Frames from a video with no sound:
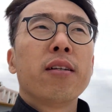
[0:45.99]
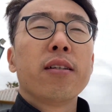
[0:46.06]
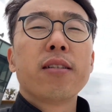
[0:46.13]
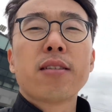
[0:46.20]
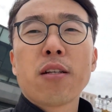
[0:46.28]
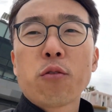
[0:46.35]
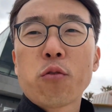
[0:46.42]

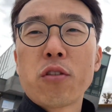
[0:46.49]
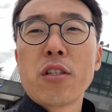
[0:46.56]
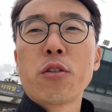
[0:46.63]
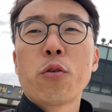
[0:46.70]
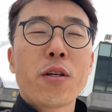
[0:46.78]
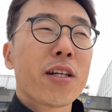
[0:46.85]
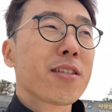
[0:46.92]
인사 또
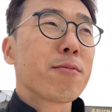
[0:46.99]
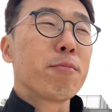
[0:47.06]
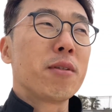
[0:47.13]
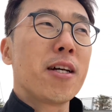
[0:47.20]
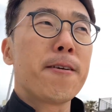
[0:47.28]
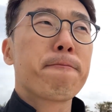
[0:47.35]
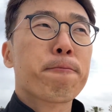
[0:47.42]
드리도록
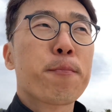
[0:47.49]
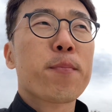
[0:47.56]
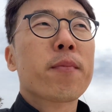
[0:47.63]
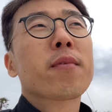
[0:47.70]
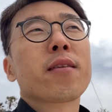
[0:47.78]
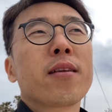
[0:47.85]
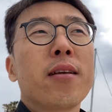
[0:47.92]
하겠습니다
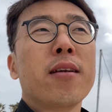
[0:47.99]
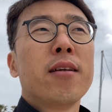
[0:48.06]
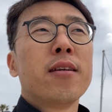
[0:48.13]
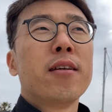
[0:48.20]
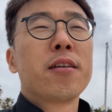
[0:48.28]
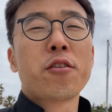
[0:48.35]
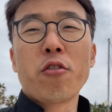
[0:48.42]

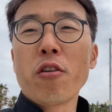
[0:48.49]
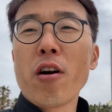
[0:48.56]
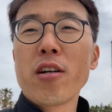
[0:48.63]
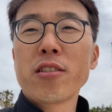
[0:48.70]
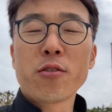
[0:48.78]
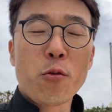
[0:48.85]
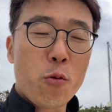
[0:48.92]

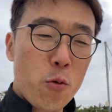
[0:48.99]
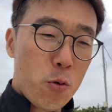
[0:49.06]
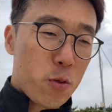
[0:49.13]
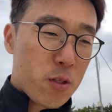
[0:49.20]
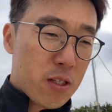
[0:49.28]
건강하시고